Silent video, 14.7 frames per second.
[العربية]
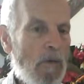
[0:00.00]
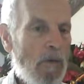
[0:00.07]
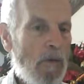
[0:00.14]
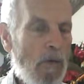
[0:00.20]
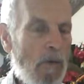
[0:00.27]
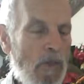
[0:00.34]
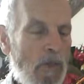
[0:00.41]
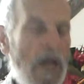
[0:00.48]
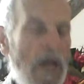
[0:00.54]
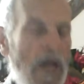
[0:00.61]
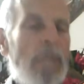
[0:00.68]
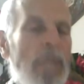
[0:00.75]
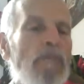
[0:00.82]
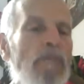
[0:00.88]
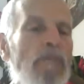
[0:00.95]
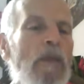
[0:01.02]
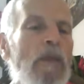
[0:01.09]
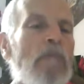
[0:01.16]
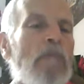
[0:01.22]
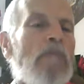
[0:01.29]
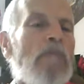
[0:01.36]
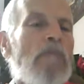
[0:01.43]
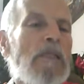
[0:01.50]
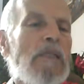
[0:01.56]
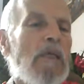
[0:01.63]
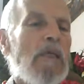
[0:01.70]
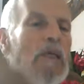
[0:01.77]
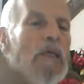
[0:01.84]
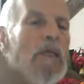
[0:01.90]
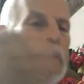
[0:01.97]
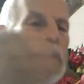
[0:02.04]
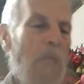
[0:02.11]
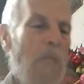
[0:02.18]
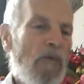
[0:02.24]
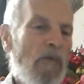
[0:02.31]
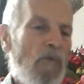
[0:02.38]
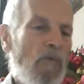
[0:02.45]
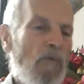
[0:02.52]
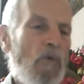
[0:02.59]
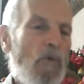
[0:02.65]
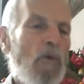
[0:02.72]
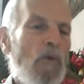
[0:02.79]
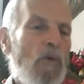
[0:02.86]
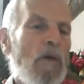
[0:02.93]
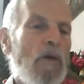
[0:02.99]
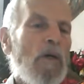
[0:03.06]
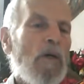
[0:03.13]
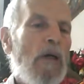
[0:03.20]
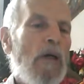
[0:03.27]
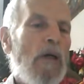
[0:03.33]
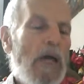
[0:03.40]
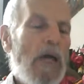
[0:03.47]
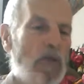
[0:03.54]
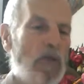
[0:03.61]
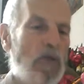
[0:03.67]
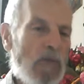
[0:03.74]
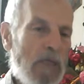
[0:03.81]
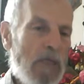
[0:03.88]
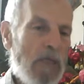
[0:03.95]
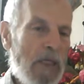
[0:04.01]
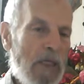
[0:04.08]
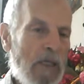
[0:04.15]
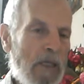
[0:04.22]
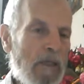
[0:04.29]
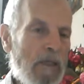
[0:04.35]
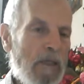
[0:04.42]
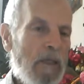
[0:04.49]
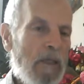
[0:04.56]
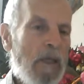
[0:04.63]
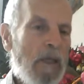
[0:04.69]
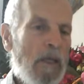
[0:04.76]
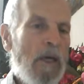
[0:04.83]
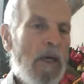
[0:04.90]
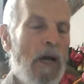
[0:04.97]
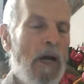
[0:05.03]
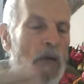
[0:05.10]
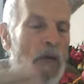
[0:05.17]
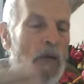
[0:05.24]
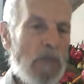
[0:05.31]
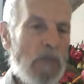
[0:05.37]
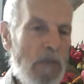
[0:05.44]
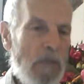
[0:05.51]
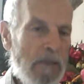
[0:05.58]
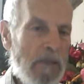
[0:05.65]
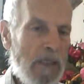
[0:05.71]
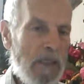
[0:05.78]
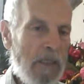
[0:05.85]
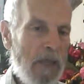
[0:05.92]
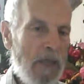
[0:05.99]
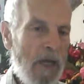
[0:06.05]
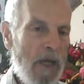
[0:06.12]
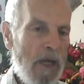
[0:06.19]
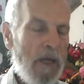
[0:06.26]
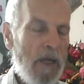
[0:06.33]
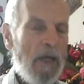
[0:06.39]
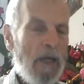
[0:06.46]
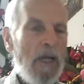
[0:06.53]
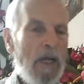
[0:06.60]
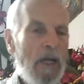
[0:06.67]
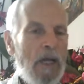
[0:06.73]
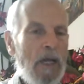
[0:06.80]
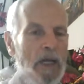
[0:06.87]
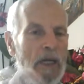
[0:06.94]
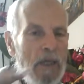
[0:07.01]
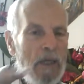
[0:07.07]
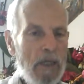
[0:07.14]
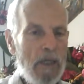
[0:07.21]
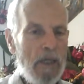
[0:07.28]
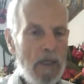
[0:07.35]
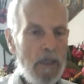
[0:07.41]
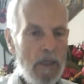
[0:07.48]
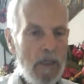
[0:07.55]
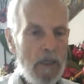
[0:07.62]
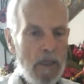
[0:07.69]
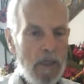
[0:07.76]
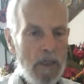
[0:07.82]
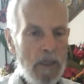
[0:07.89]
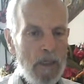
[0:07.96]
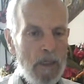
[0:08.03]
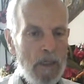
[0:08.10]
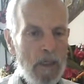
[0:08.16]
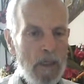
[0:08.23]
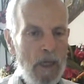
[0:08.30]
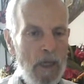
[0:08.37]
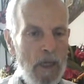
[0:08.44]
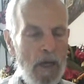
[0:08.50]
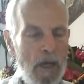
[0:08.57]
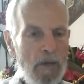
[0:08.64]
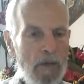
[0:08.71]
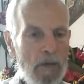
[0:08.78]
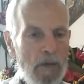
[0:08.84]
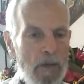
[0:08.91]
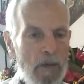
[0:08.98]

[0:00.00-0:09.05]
وأنثاه باش يستأنفوا حياته من جديد على وجه البسيطة حين الأرض